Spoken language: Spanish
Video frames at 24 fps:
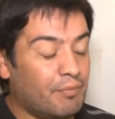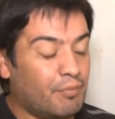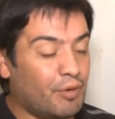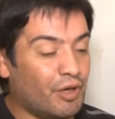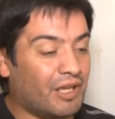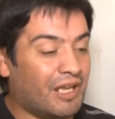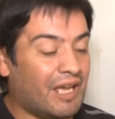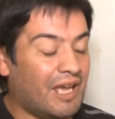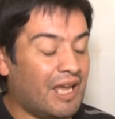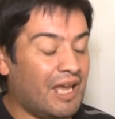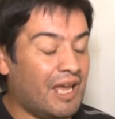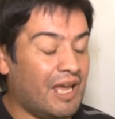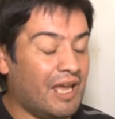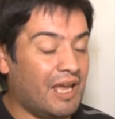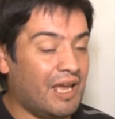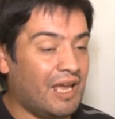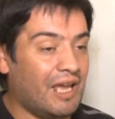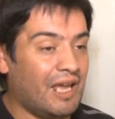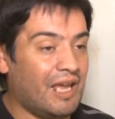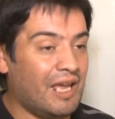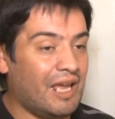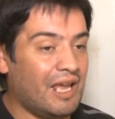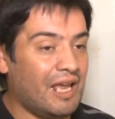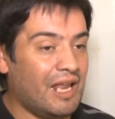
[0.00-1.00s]
porque
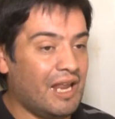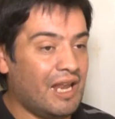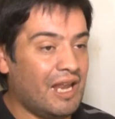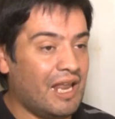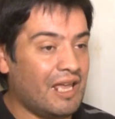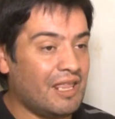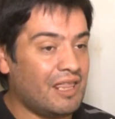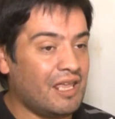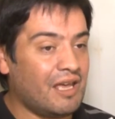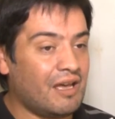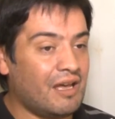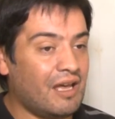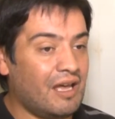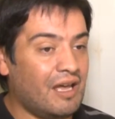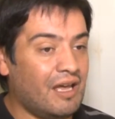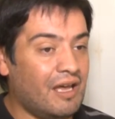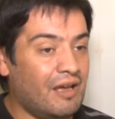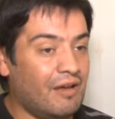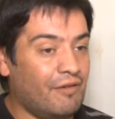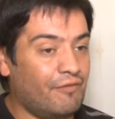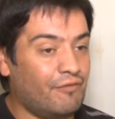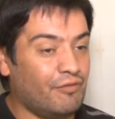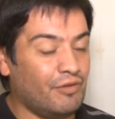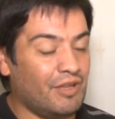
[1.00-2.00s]
eh, la
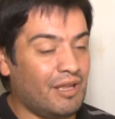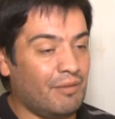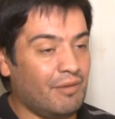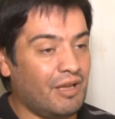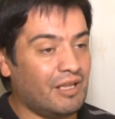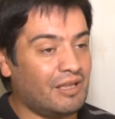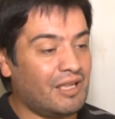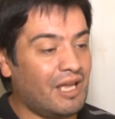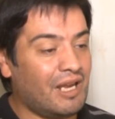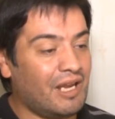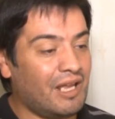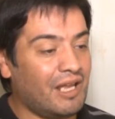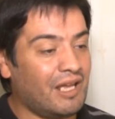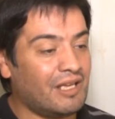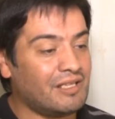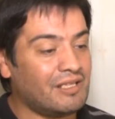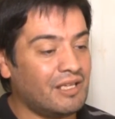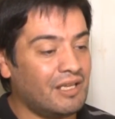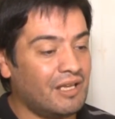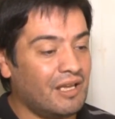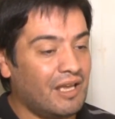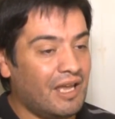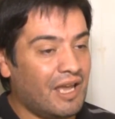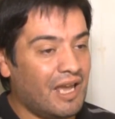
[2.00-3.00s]
idea fundamental
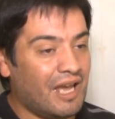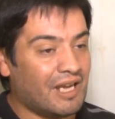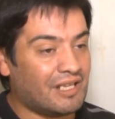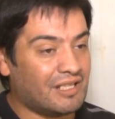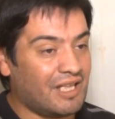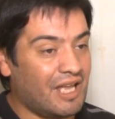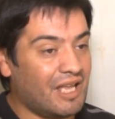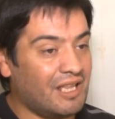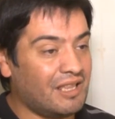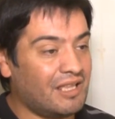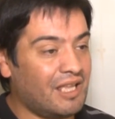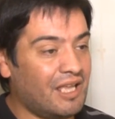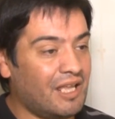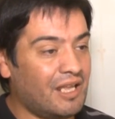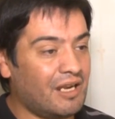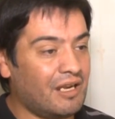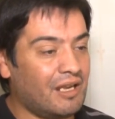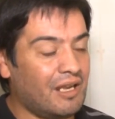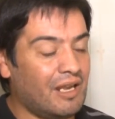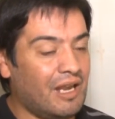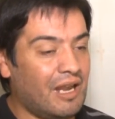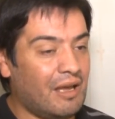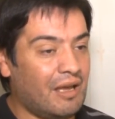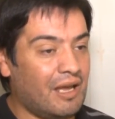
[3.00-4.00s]
es
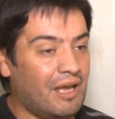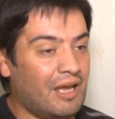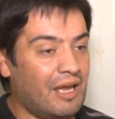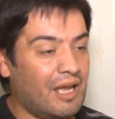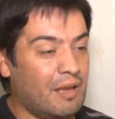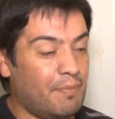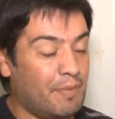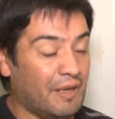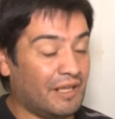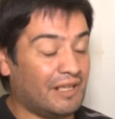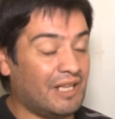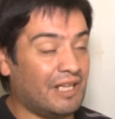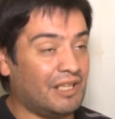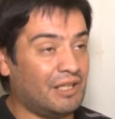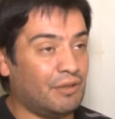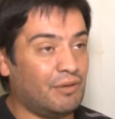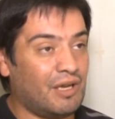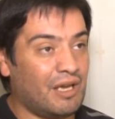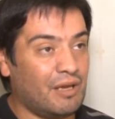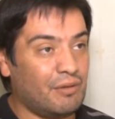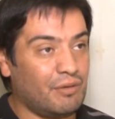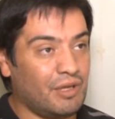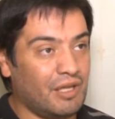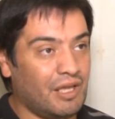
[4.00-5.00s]
extender la
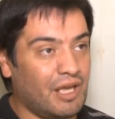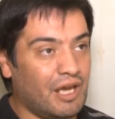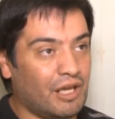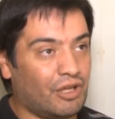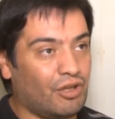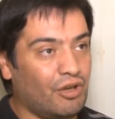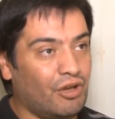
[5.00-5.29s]
expectativa de vida,